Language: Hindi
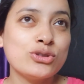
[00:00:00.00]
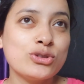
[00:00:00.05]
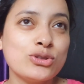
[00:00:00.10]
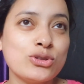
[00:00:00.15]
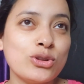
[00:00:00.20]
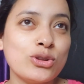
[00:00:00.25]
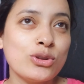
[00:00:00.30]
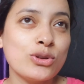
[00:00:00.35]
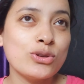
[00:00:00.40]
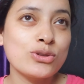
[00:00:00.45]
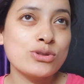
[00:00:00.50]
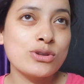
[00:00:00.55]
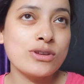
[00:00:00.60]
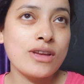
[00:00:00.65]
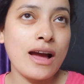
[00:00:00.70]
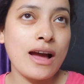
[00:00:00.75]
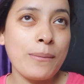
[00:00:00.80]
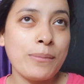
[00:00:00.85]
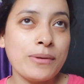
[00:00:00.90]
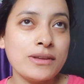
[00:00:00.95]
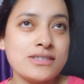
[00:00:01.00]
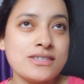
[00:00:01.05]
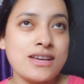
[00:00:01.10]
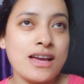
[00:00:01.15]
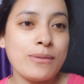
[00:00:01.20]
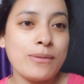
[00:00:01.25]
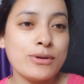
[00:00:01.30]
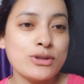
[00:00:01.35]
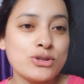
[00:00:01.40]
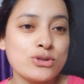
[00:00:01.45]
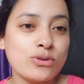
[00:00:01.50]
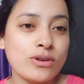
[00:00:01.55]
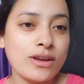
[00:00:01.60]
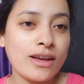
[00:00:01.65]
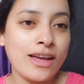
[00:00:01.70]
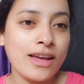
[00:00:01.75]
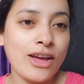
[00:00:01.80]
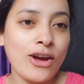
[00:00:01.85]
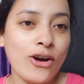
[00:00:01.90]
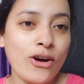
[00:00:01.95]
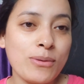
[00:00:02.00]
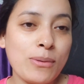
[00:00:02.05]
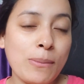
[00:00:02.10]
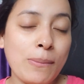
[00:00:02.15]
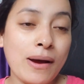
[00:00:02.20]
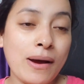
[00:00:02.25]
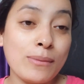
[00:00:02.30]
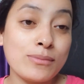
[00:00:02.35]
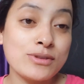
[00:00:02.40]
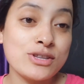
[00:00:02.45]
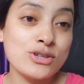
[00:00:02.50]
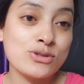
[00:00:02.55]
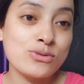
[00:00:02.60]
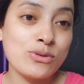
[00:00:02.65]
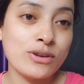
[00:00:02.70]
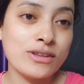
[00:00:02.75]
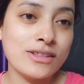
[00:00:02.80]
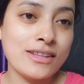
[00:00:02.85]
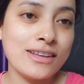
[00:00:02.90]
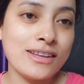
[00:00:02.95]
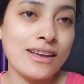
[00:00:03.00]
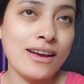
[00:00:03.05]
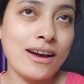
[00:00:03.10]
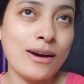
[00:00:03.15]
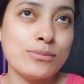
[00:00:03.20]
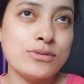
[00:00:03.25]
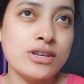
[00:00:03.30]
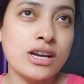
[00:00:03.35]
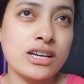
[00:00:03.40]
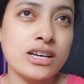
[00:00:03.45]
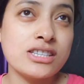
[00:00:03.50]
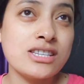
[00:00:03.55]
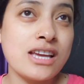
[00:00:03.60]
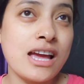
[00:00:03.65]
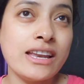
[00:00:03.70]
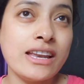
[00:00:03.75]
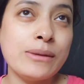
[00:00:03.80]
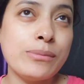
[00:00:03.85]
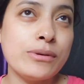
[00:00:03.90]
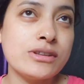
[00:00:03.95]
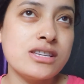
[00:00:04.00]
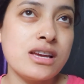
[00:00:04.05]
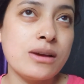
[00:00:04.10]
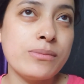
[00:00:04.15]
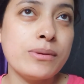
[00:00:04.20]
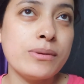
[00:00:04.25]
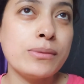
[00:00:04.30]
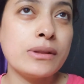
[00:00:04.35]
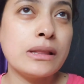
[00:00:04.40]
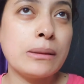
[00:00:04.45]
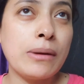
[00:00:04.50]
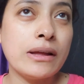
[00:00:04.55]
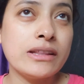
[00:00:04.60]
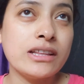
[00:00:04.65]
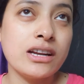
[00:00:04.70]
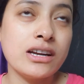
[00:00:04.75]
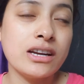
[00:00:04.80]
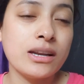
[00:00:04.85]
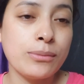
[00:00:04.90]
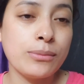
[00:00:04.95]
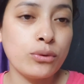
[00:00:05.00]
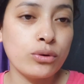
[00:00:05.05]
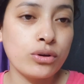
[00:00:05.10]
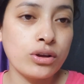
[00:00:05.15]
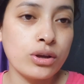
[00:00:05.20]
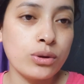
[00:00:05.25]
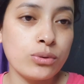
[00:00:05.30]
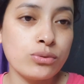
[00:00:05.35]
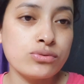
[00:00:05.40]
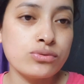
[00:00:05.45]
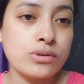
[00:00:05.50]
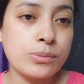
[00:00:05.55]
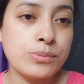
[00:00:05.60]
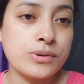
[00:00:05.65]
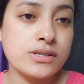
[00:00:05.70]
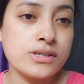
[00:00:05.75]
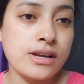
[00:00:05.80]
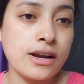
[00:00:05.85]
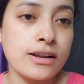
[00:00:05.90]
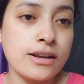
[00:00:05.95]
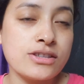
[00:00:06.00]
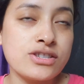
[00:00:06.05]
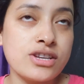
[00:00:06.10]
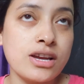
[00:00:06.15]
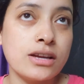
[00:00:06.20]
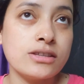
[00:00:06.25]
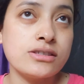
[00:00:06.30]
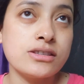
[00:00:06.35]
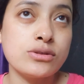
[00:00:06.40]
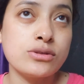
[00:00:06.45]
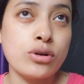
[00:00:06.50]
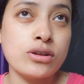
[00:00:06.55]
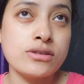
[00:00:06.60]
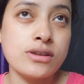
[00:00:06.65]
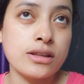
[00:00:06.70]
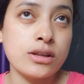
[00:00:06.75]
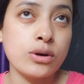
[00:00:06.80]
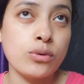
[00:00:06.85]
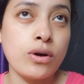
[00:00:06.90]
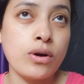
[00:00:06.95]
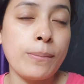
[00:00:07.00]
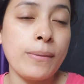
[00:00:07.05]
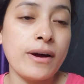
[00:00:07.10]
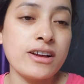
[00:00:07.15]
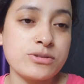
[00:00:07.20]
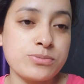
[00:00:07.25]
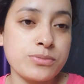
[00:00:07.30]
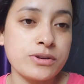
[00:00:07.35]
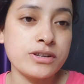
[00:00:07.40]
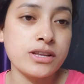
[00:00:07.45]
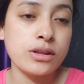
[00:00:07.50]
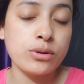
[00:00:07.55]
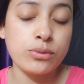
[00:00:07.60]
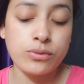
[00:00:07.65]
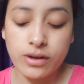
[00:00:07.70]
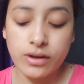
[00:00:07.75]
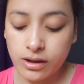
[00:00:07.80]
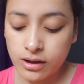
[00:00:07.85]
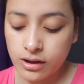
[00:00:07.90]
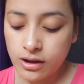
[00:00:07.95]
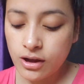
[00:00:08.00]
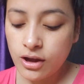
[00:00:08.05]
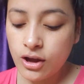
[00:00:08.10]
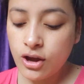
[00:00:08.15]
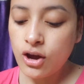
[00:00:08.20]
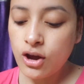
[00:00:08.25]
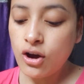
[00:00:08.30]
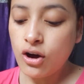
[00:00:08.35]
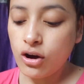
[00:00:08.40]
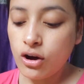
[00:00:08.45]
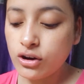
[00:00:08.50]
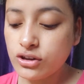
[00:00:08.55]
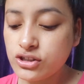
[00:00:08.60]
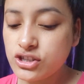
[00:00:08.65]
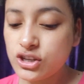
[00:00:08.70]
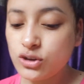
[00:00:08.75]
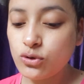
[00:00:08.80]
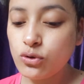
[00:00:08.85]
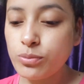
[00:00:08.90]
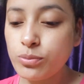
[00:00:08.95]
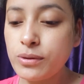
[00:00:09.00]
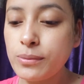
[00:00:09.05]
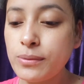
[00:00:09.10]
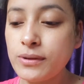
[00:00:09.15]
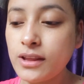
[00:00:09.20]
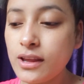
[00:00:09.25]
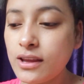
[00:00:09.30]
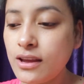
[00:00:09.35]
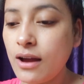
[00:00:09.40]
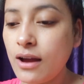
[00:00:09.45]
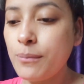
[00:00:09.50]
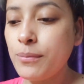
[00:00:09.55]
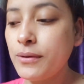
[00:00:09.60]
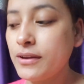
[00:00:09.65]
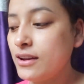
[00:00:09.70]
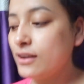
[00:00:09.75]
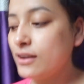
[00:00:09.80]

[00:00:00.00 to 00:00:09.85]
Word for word: तो दोस्तों यहाँ पे छः बज चुके हैं और मैं पाँच बजे सोई थी अब जाके छः नहीं बजे अभी मतलब आधे घंटे में उठ गई हूँ अभी साढ़े छः से थोड़ा ज़्यादा हुआ है पाँच मिनट ज़्यादा हुआ है और चीकू भी पता है यहाँ पे ना